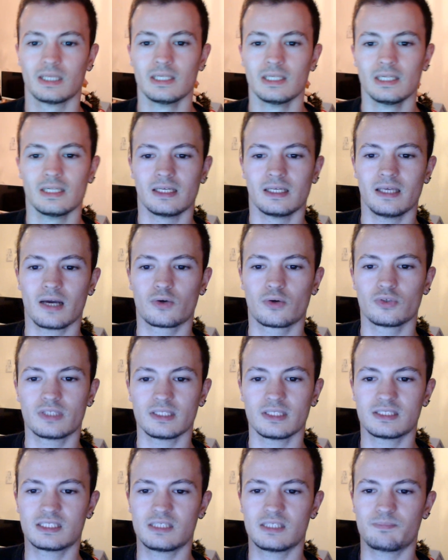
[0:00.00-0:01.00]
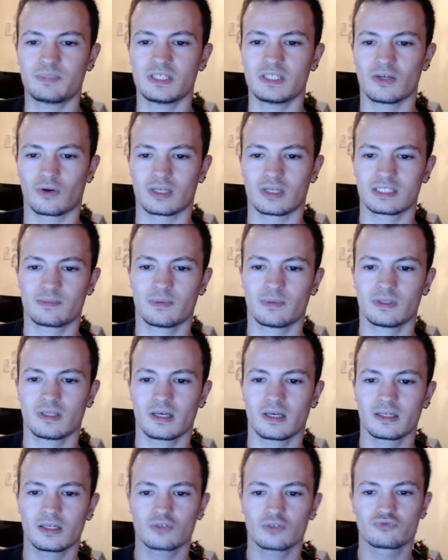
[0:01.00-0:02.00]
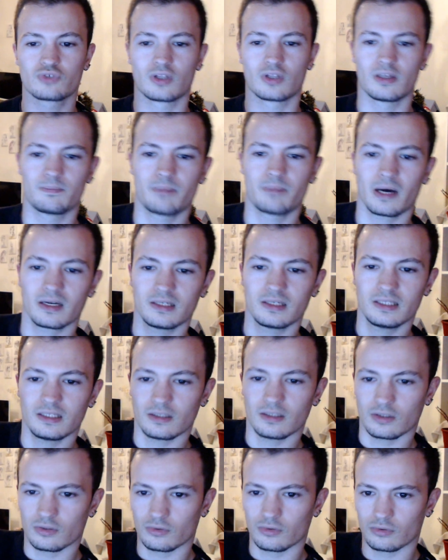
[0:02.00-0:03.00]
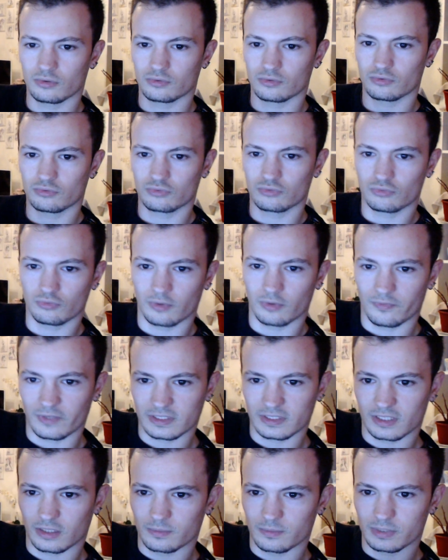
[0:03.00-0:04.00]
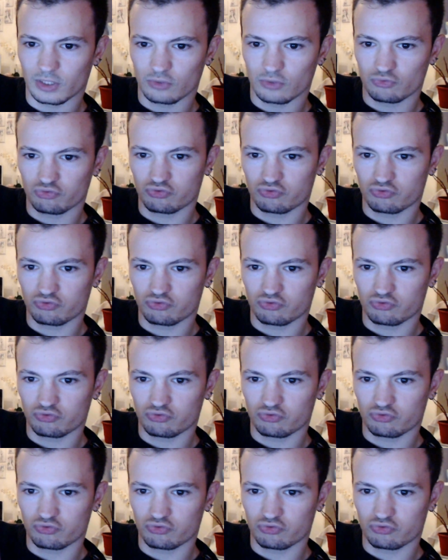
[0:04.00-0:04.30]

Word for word: Et à côté Tipeee. Alors la semaine dernière, je vous en avais parlé. On va faire ça comme ça.